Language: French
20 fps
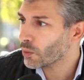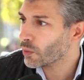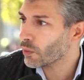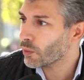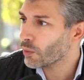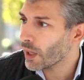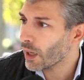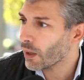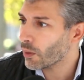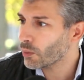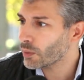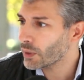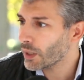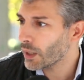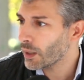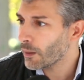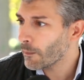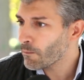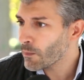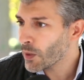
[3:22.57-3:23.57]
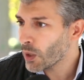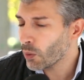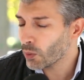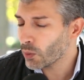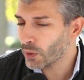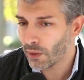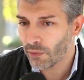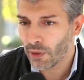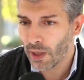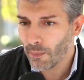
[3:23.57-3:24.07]
Donc voilà, on est,
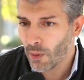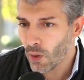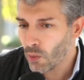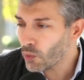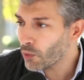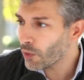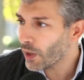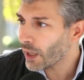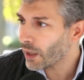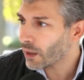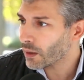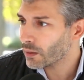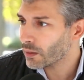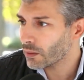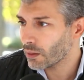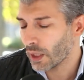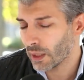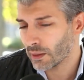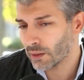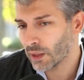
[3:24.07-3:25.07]
on est vraiment ouvert. c'est